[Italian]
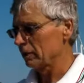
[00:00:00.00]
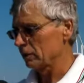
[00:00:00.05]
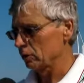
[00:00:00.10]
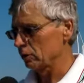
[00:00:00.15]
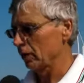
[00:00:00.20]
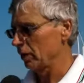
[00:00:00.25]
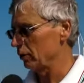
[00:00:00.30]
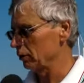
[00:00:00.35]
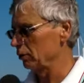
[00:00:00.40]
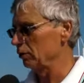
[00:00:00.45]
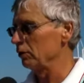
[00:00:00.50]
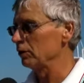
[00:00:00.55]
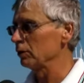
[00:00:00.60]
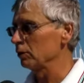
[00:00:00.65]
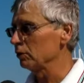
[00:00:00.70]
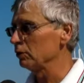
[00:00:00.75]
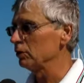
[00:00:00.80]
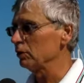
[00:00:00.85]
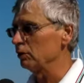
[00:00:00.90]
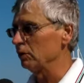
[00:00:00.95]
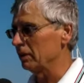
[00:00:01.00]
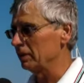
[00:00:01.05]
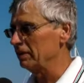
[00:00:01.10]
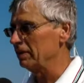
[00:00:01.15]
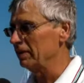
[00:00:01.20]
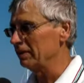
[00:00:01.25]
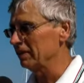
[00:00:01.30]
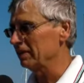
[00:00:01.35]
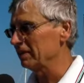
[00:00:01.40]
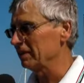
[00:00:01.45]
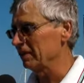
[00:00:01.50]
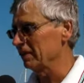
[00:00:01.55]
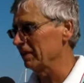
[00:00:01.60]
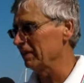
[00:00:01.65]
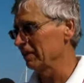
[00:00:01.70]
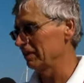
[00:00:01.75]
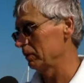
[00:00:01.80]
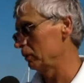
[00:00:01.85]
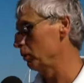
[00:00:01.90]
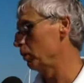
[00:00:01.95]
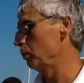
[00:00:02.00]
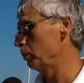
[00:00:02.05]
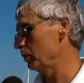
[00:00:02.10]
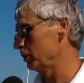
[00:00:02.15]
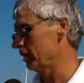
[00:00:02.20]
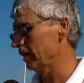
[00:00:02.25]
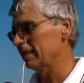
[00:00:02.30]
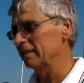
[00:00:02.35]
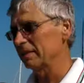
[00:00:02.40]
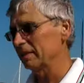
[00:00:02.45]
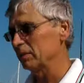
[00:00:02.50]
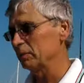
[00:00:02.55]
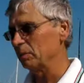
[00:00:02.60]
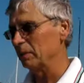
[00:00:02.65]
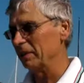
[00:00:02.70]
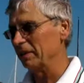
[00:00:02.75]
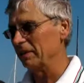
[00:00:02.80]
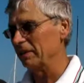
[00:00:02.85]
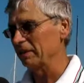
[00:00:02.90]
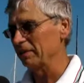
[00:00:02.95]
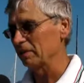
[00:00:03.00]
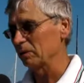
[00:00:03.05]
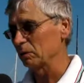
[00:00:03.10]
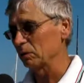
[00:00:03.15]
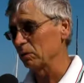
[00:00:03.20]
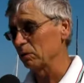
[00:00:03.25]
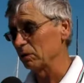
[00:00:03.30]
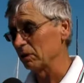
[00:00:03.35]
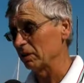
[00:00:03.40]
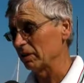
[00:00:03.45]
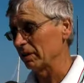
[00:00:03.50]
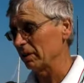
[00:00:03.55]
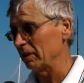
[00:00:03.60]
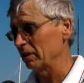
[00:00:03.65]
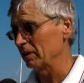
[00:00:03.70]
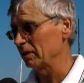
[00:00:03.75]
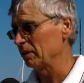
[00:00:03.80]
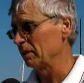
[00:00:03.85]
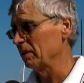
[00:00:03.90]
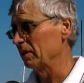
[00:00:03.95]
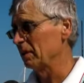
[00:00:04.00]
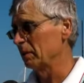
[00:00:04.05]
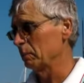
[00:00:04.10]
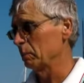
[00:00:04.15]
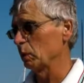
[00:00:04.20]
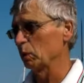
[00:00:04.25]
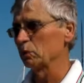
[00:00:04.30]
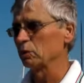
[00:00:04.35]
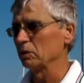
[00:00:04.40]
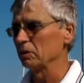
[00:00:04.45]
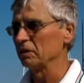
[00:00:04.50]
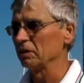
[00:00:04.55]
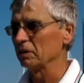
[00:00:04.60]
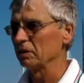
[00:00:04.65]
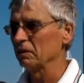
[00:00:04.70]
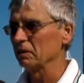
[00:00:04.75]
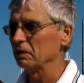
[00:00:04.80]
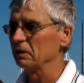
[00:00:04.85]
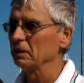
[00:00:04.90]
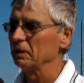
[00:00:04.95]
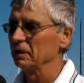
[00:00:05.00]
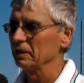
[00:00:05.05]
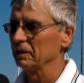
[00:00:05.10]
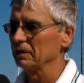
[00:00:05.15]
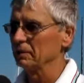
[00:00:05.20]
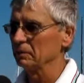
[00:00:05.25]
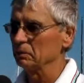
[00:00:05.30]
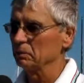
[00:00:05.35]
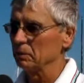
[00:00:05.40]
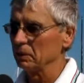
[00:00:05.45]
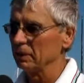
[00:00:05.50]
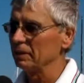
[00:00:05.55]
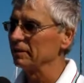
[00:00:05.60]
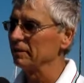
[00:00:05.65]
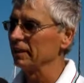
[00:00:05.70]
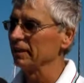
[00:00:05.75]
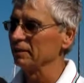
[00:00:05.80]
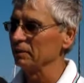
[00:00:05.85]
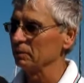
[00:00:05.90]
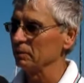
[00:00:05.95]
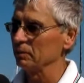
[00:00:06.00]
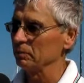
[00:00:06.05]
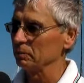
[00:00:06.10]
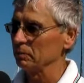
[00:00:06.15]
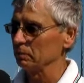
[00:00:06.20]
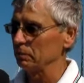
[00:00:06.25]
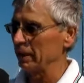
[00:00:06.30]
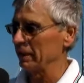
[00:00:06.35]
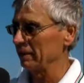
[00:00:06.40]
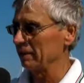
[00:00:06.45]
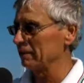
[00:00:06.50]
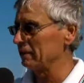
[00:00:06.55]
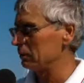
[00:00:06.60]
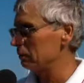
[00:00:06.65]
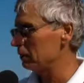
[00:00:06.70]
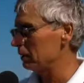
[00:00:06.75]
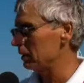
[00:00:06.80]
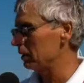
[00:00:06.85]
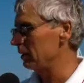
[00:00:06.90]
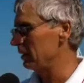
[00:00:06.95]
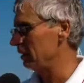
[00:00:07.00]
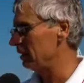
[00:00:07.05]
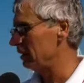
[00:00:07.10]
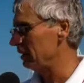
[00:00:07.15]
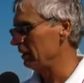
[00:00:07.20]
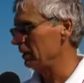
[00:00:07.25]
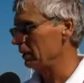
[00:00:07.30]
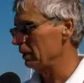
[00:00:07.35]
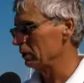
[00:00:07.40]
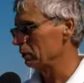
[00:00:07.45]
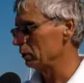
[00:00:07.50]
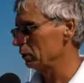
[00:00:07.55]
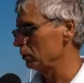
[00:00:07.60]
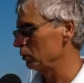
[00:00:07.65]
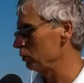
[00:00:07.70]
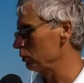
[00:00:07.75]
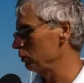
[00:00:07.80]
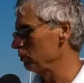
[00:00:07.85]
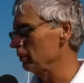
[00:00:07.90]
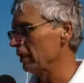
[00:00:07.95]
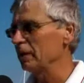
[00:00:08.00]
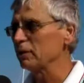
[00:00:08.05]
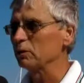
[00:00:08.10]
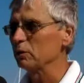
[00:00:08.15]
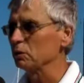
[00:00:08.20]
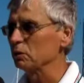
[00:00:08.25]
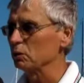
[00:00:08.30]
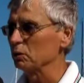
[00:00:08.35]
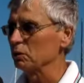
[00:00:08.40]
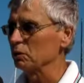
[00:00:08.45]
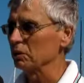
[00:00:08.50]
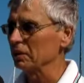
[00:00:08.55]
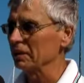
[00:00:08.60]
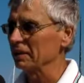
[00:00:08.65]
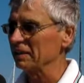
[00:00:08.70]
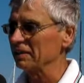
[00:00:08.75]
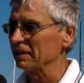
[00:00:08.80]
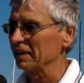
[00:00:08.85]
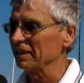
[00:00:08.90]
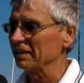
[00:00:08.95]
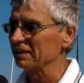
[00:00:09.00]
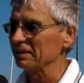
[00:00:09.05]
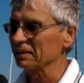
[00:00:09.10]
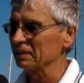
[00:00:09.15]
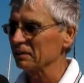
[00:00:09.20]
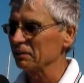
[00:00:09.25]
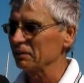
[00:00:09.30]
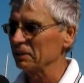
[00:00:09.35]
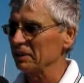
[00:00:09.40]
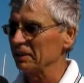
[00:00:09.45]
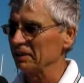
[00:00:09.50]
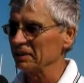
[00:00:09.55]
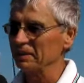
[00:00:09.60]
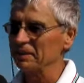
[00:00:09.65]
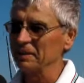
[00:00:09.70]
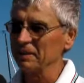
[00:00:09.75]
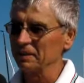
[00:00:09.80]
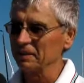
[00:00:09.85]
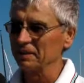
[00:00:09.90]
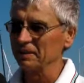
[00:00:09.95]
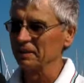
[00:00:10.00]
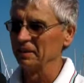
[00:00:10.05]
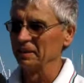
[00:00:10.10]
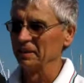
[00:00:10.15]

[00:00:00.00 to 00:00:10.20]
Certo, io continuo a dire che dopo tanta esperienza sul Tirreno, posso dirlo, e in tante parti perché tutto sommato io sono un regatante che viene da